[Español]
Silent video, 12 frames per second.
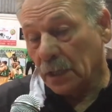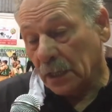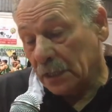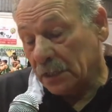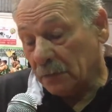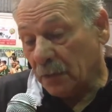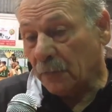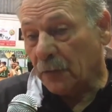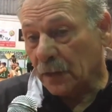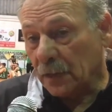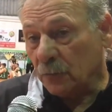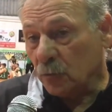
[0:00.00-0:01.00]
Que si bien
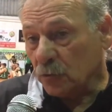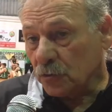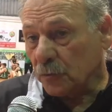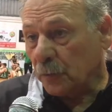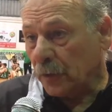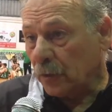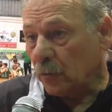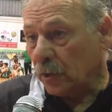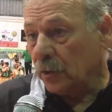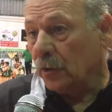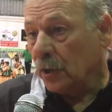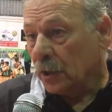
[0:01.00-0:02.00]
falta mucho, pero
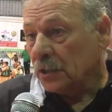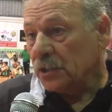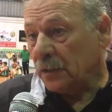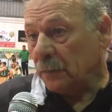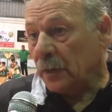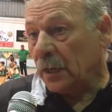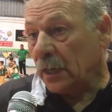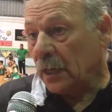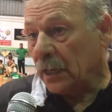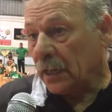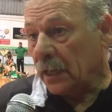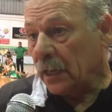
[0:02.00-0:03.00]
bueno, siempre
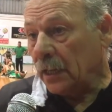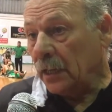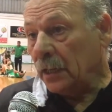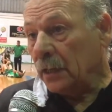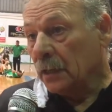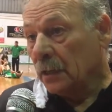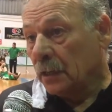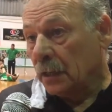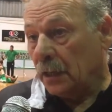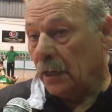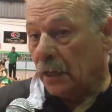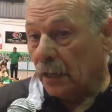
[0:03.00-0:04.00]
hay que ir
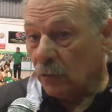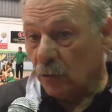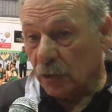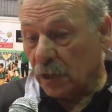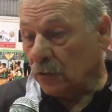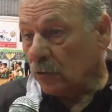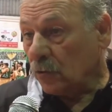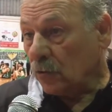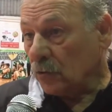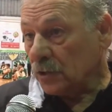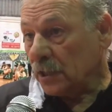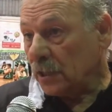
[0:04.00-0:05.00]
eh, ajustando
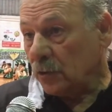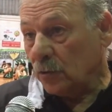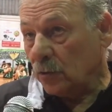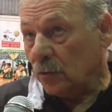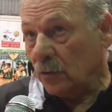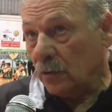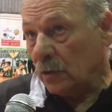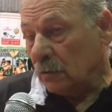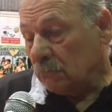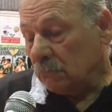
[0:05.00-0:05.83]
cosas, no